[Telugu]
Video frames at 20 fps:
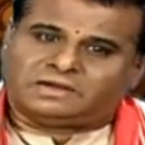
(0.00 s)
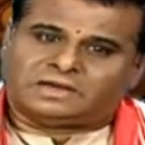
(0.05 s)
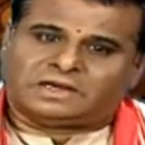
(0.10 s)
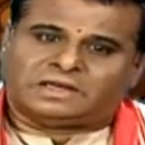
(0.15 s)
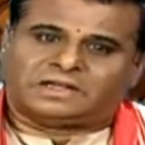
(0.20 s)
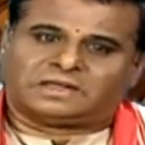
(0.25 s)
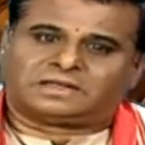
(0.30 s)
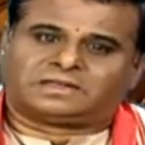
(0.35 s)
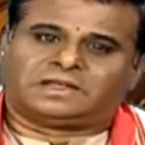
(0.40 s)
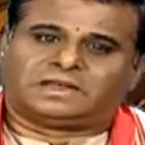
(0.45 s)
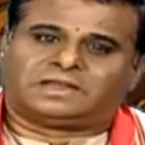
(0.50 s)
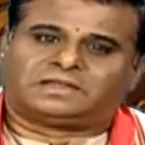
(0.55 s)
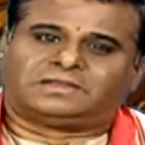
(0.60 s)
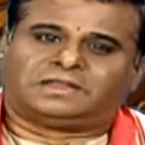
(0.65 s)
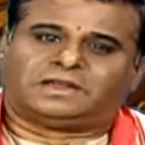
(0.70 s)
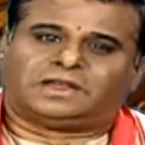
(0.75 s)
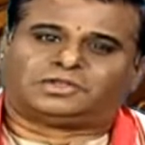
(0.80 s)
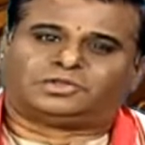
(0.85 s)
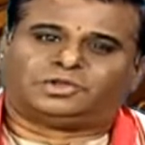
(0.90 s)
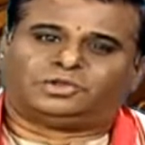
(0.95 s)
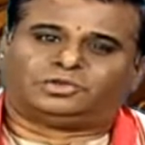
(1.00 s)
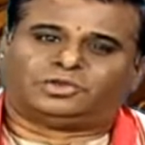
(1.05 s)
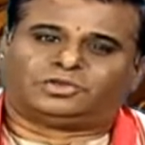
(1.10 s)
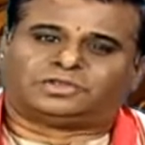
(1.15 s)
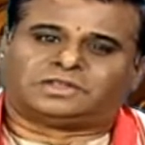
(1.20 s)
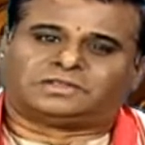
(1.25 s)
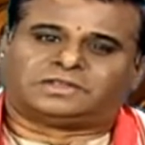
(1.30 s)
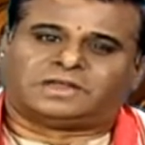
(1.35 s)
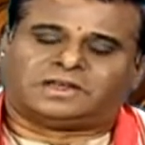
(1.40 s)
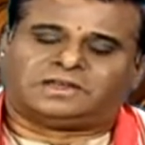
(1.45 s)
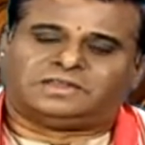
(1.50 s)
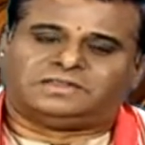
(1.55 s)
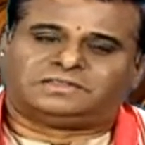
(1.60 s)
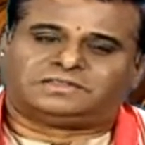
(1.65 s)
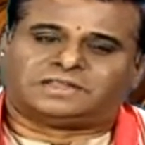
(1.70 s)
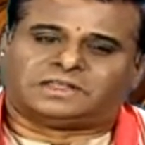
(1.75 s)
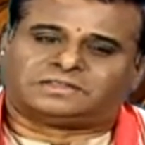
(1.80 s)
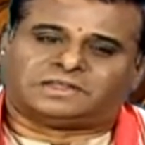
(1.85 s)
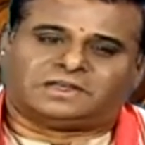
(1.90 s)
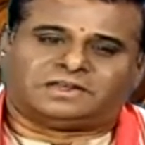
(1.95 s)
అనర్ఘరత్నరాసులతో సత్కరించి
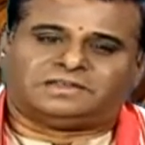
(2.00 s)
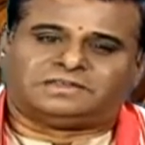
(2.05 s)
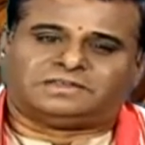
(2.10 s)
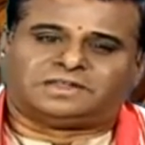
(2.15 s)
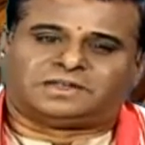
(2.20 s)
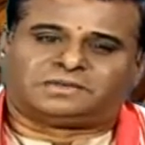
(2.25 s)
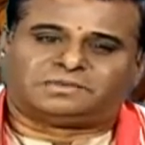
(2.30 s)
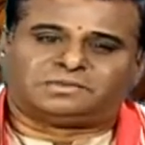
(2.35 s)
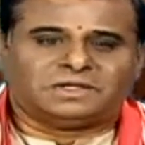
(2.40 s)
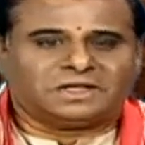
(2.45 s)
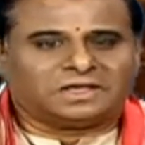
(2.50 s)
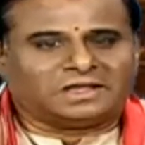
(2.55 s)
సత్కరించాడు